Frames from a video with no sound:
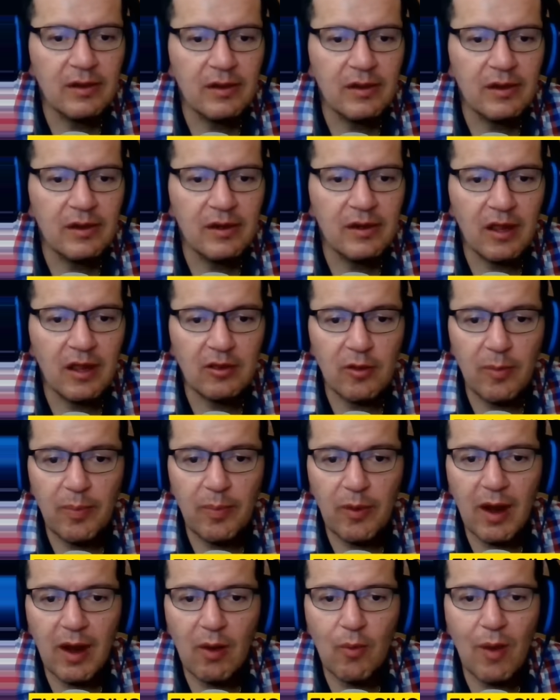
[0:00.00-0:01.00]
razón
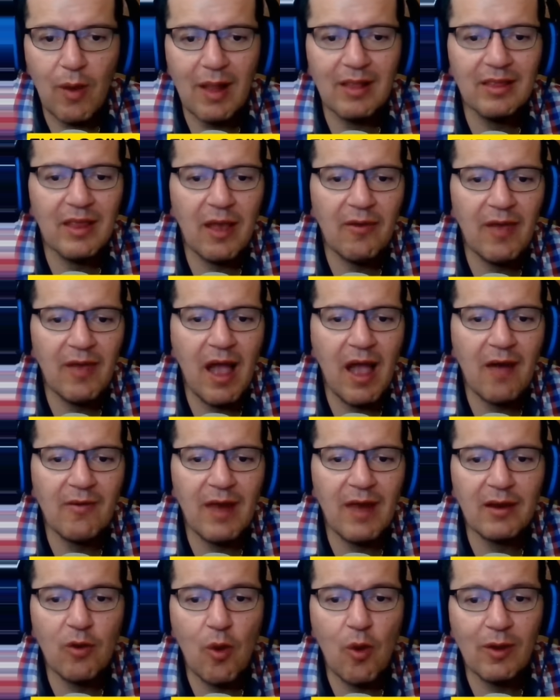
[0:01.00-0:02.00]
por la cual debía
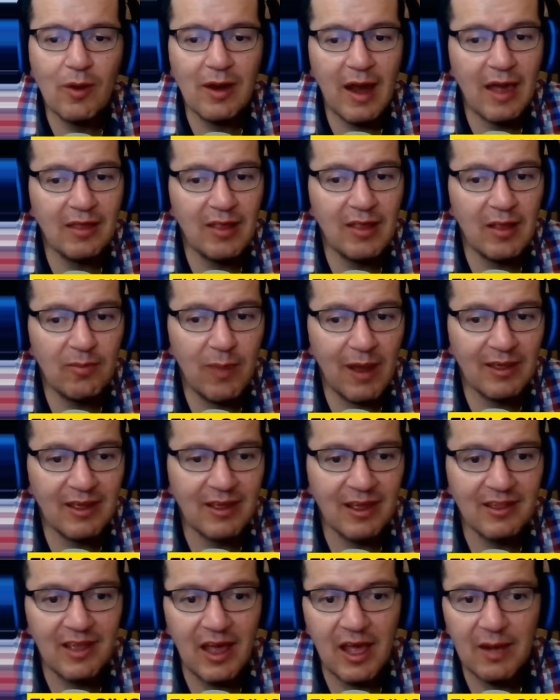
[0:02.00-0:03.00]
hablar con Gladys
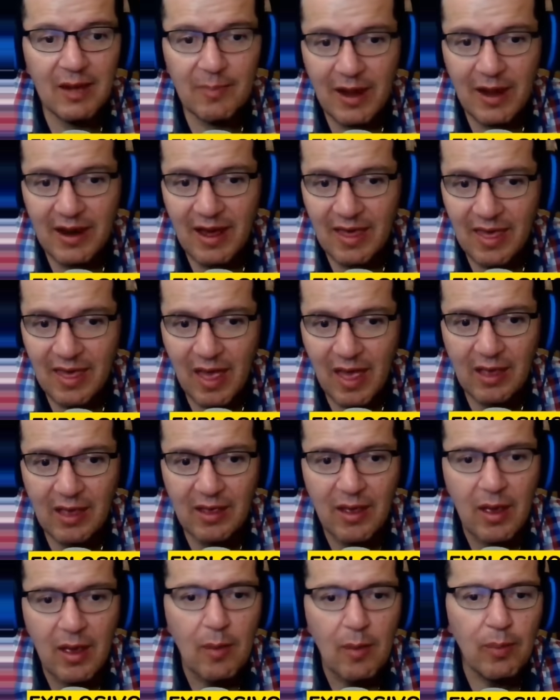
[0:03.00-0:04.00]
Vázquez, hermana de Dai,